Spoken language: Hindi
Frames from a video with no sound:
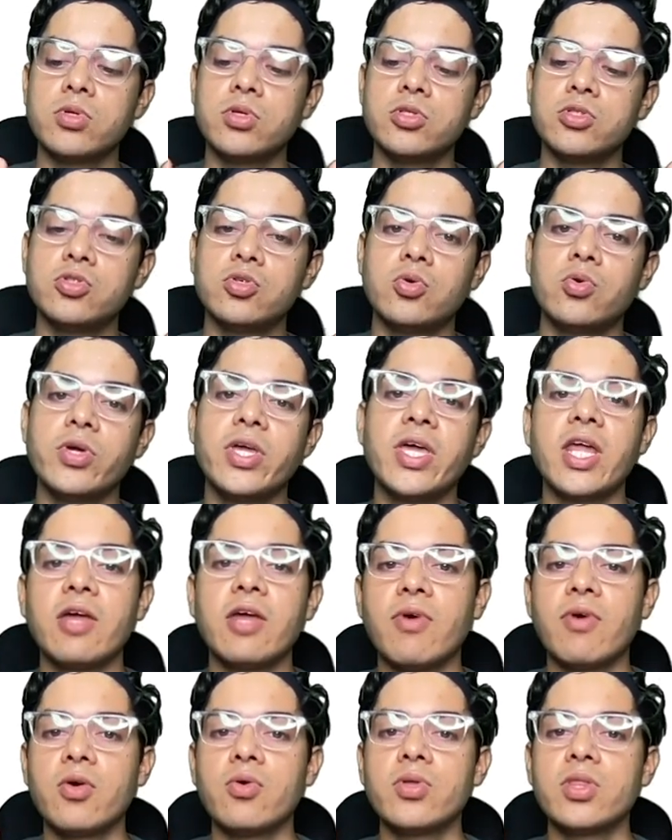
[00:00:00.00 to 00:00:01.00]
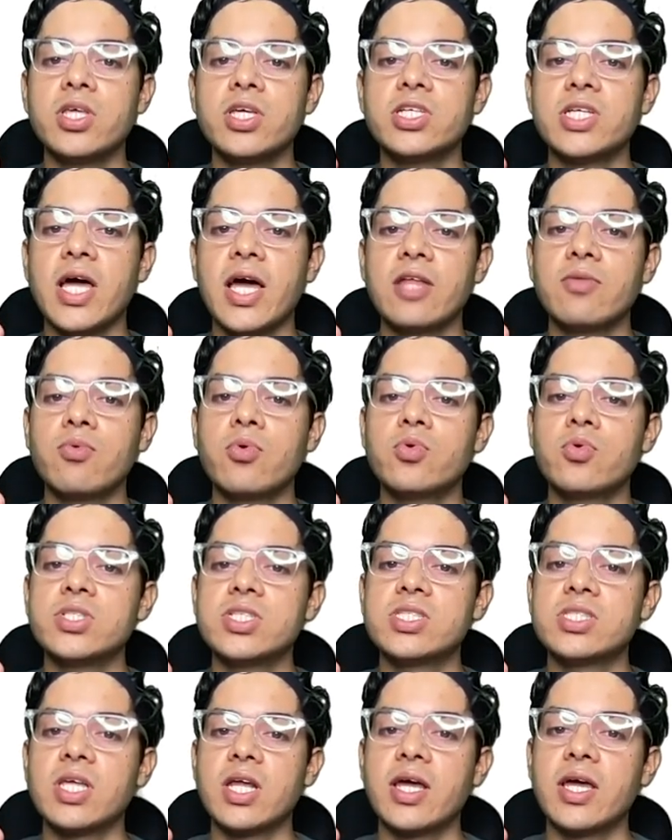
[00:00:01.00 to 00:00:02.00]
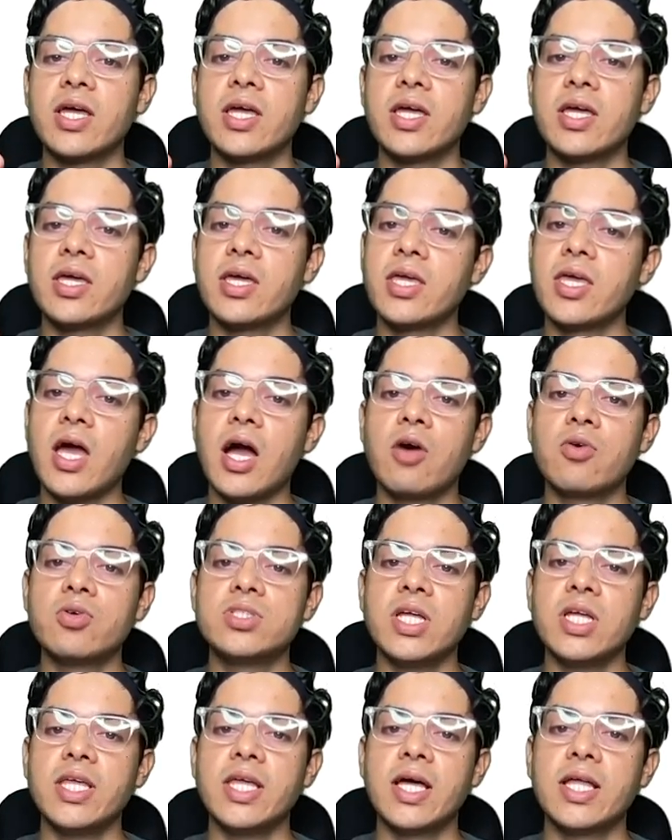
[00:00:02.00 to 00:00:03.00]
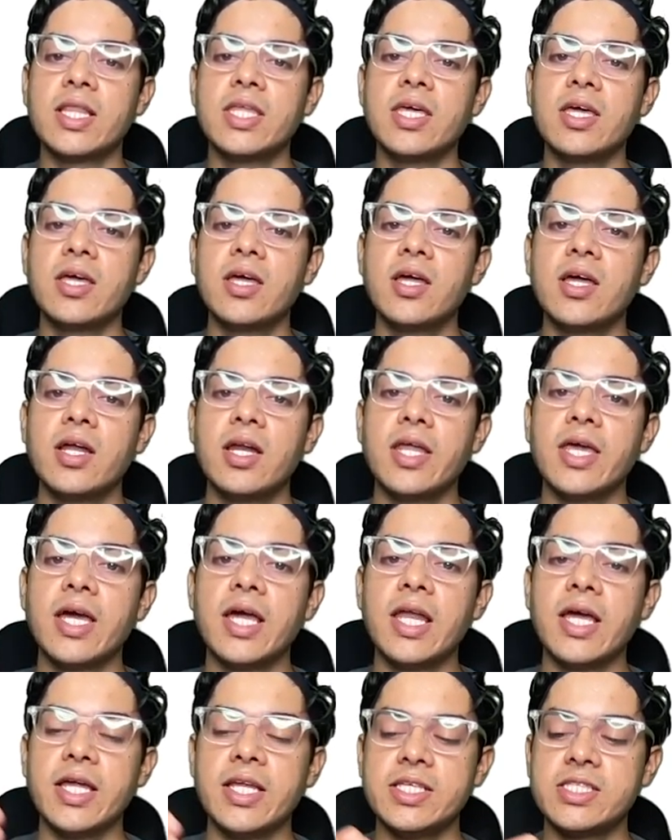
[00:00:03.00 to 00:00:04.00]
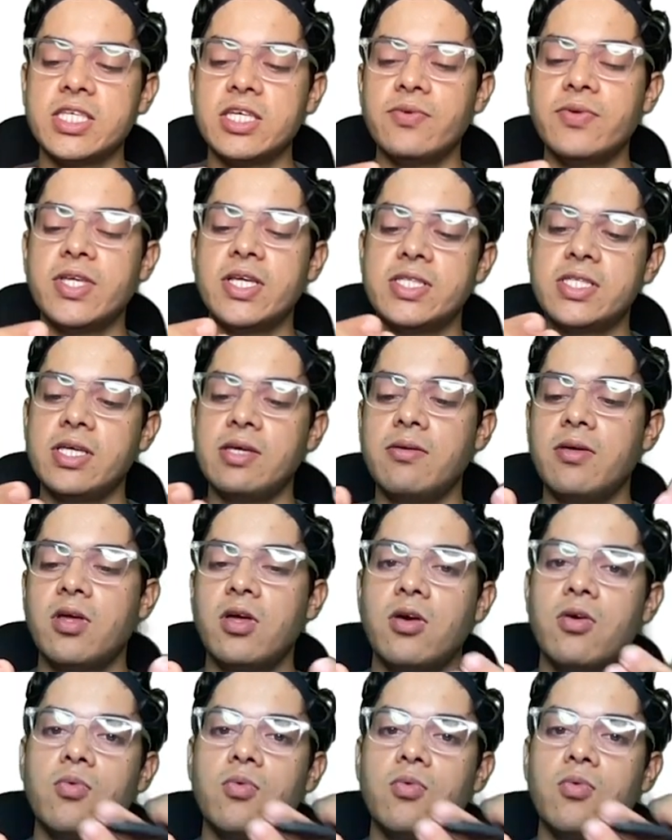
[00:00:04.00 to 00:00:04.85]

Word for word: जो ये रिवर होती शायद वो कुछ इस तरह यहाँ को चली जाती ठीक है लेकिन इसकी वजह से